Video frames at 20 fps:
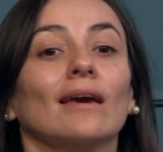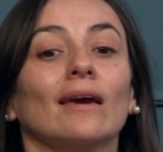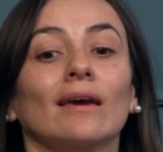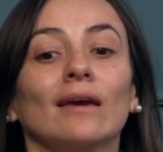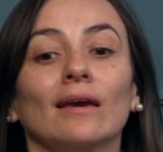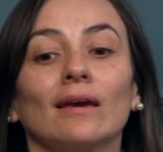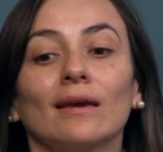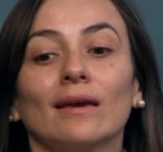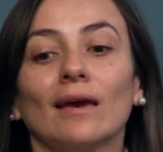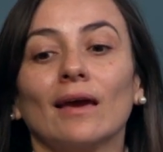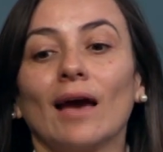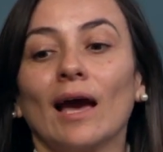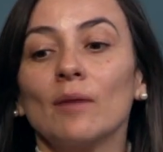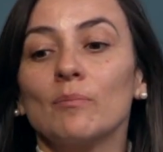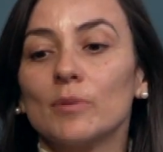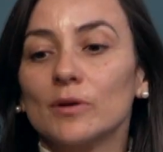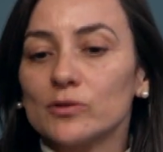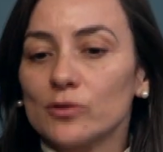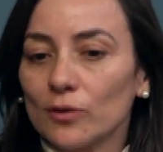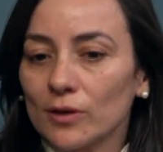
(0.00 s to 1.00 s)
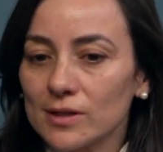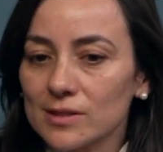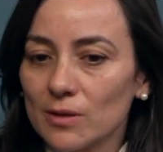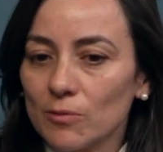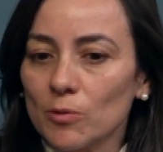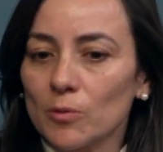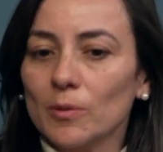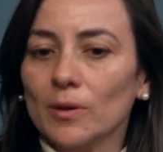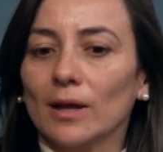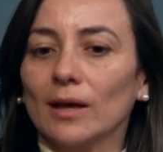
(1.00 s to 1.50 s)
eh, que hay personas que
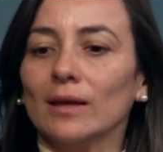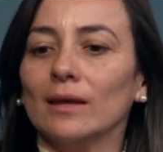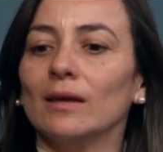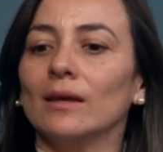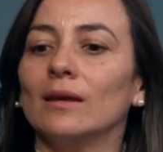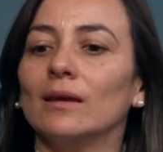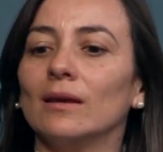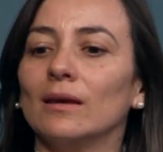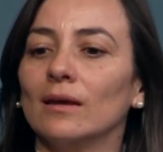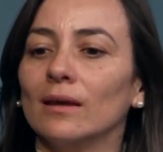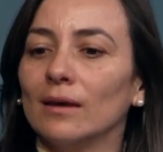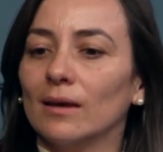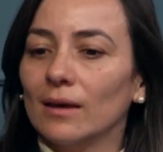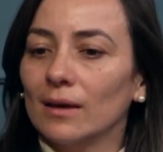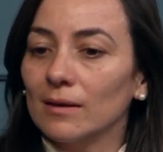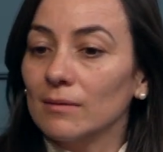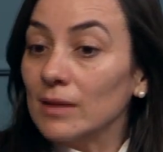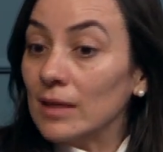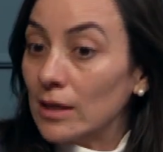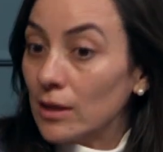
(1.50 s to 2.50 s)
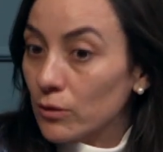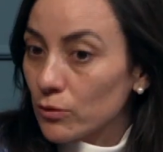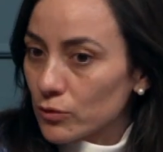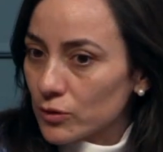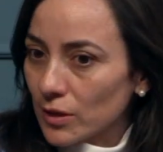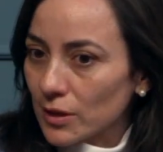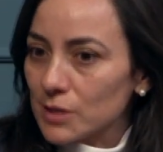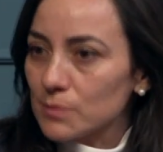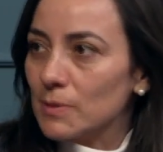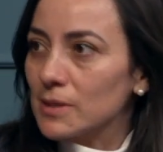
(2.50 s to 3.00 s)
viven aquí,
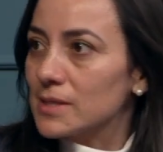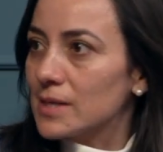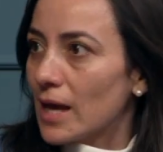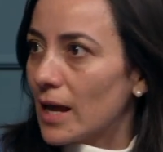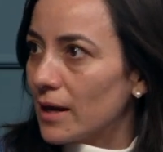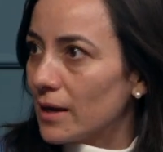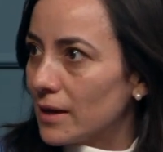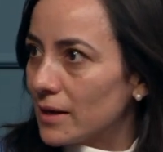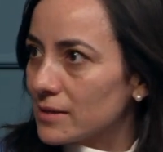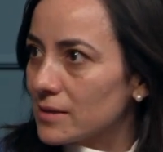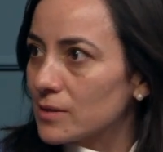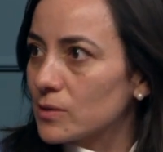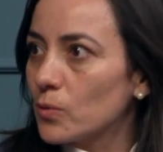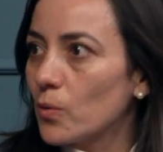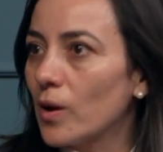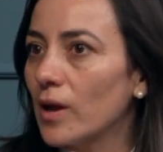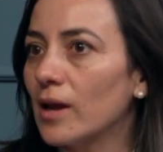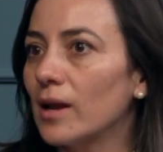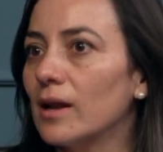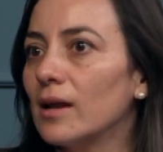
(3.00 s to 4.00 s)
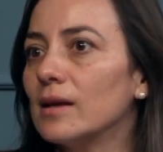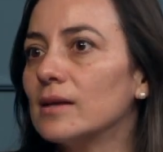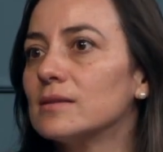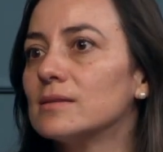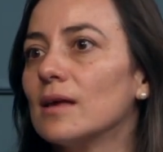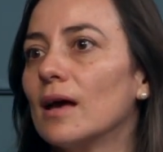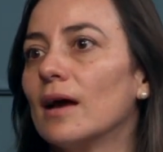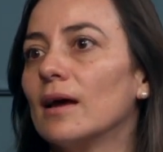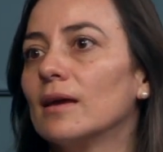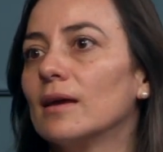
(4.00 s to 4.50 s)
niños en especial en las
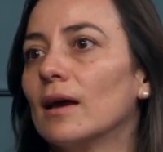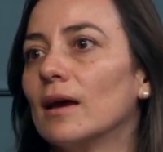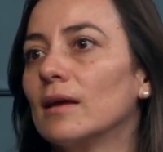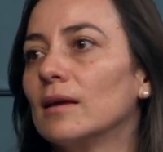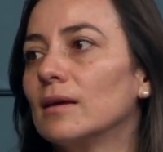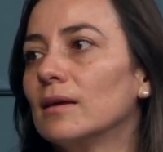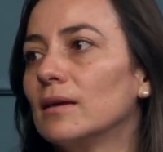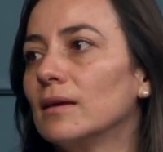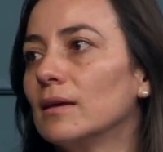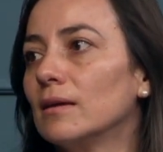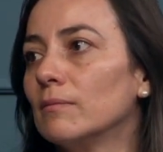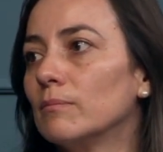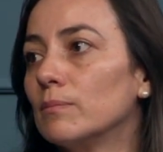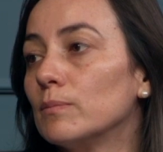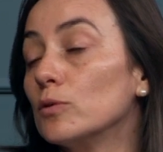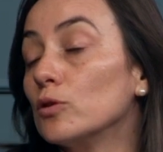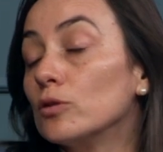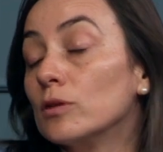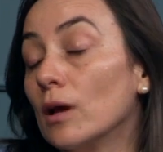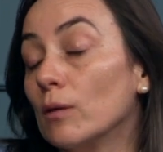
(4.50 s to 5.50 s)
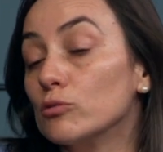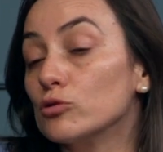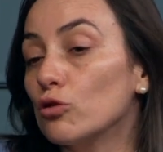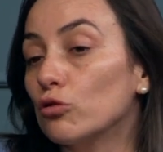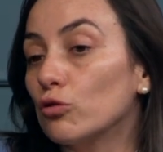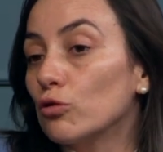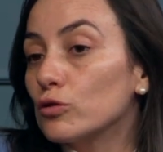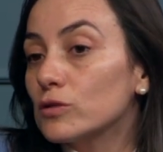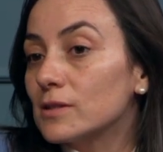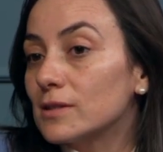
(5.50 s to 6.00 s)
escuelas, hay, digamos,
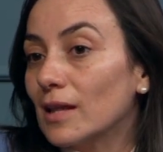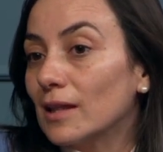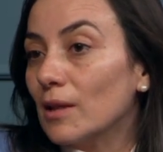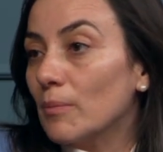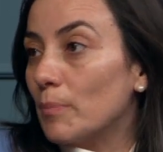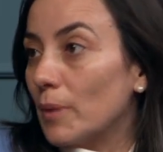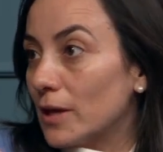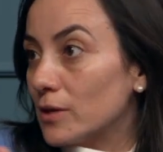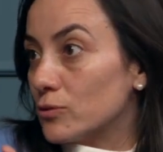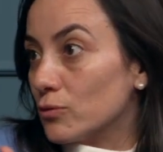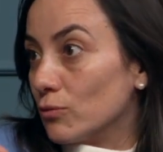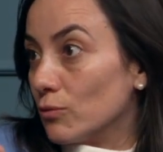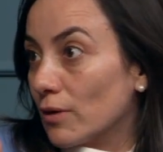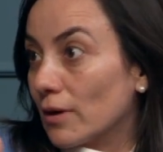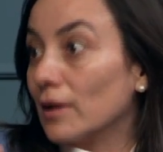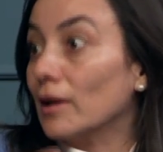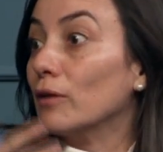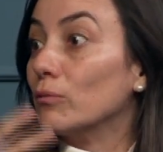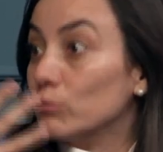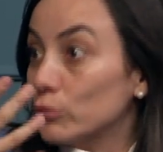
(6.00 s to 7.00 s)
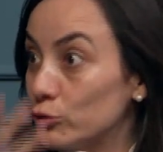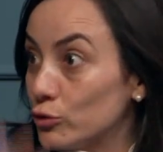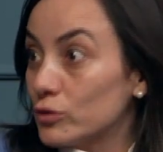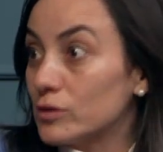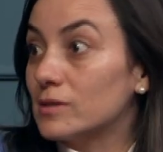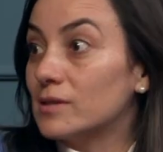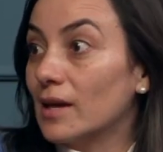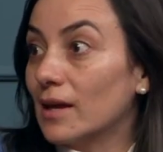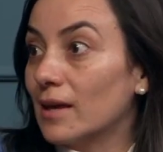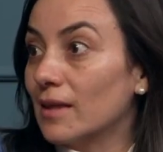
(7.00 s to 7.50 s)
no todos están de paso, muchos
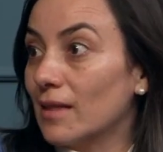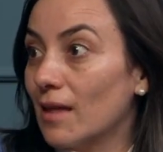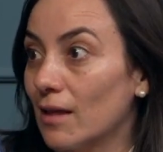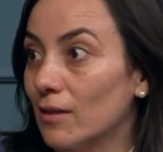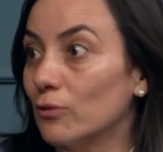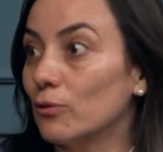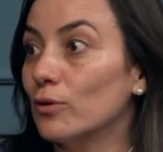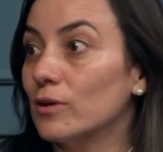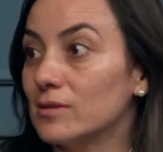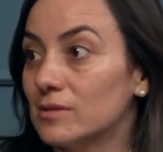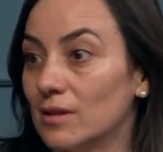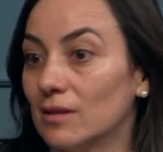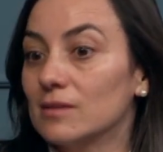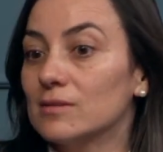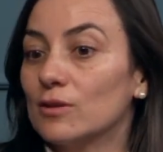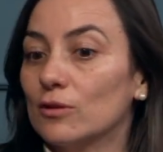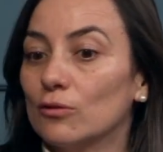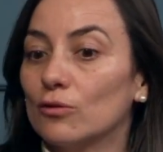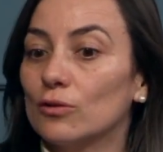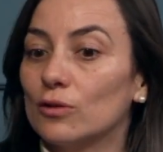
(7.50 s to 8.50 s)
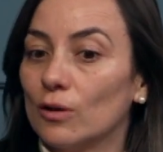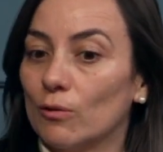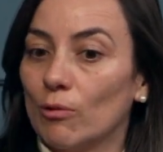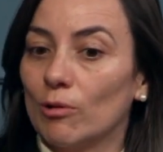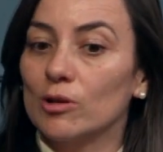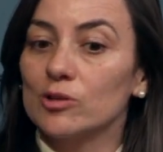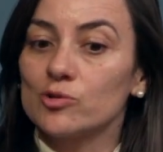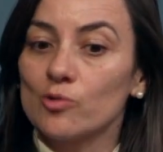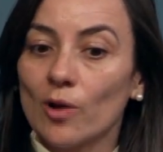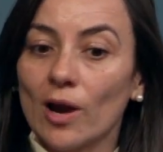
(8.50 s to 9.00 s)
están quedando y están haciendo de
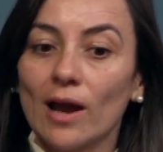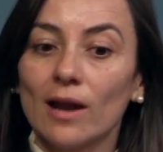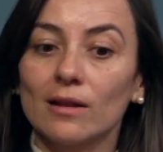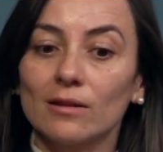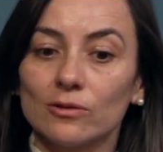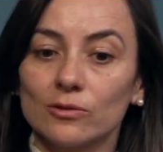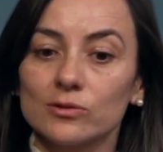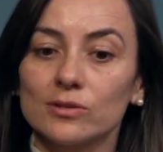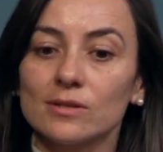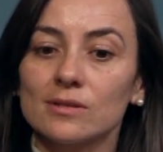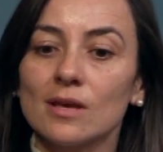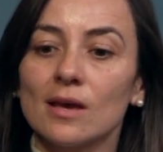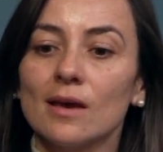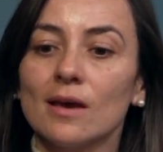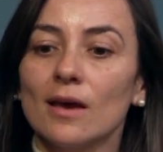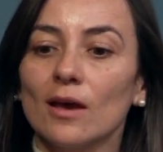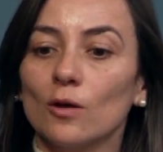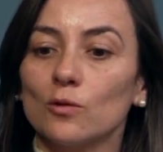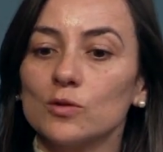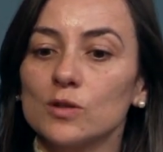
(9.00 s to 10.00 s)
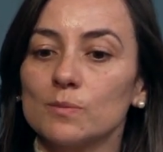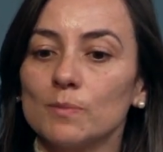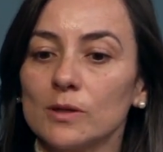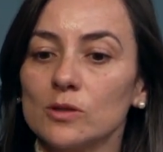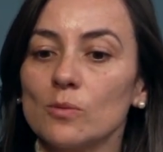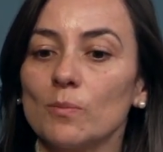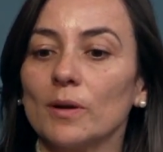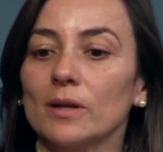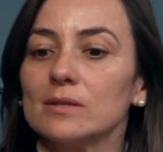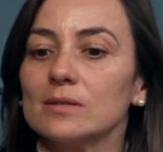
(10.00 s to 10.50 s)
Tijuana su hogar, entonces es un
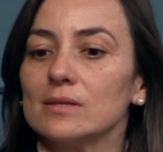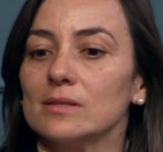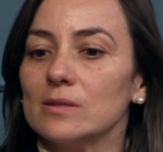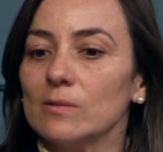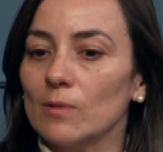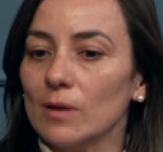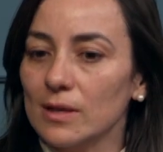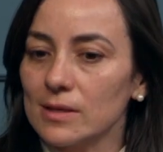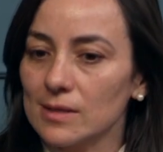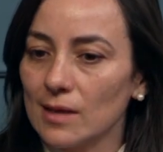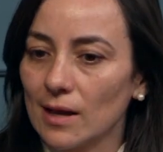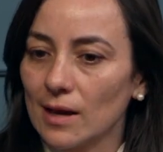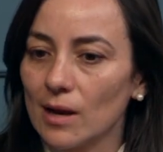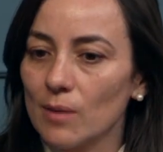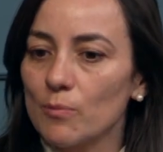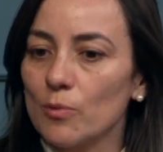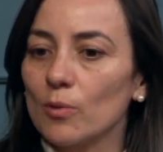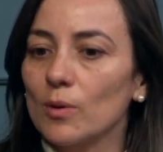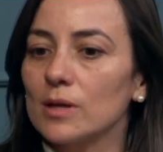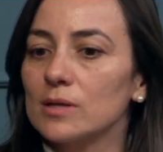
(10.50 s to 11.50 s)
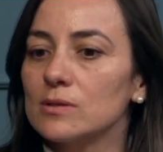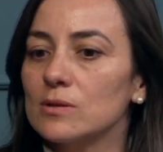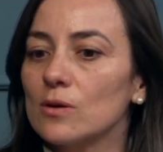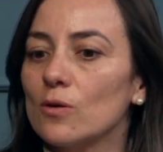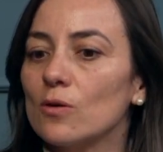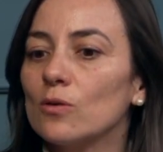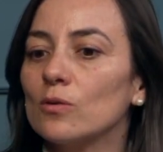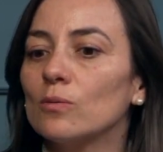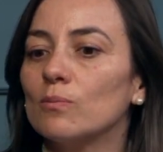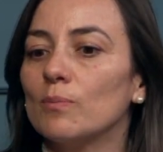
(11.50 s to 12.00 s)
espacio para sensibilizar la
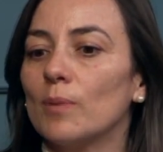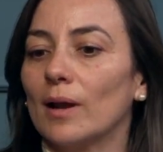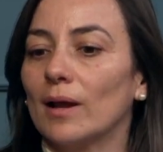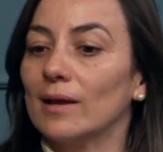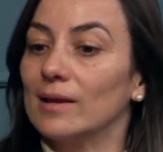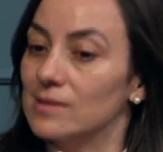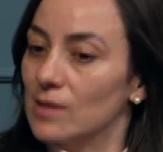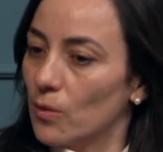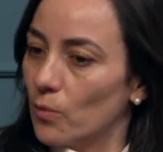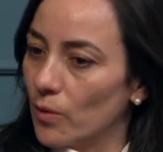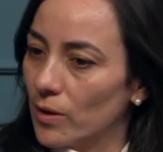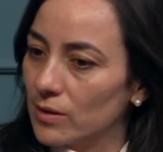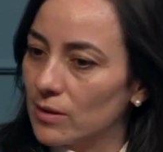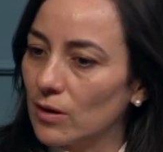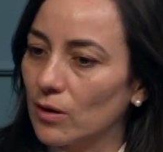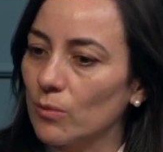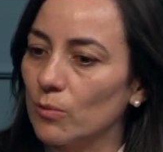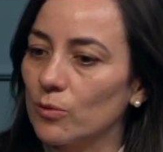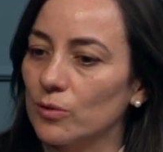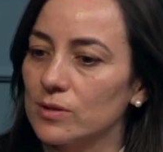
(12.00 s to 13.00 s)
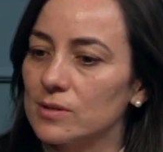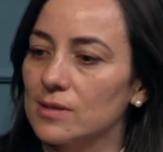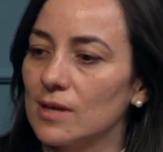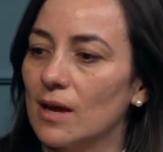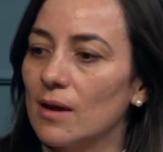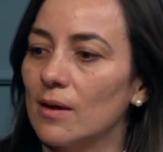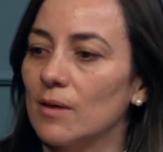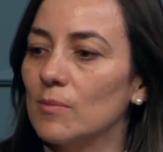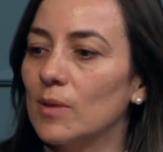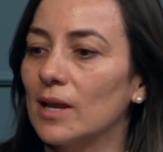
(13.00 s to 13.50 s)
población, para que se encuentre, como
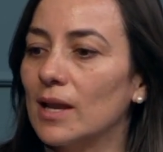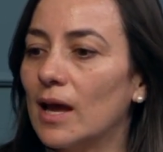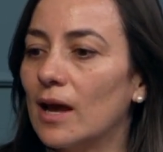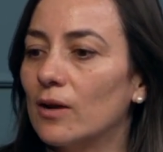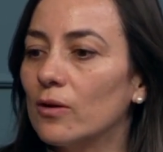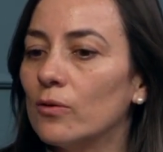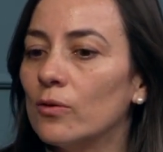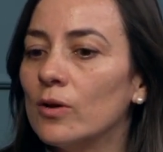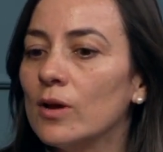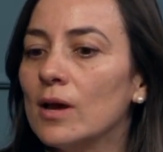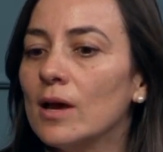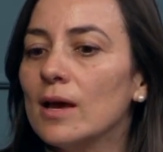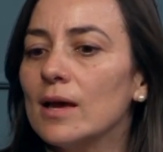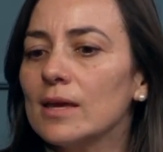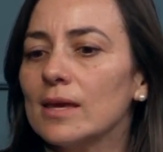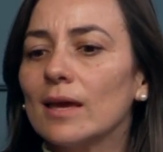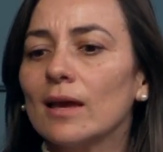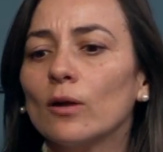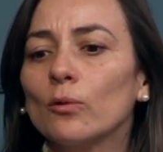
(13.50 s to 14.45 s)
decía Emiliano, y hay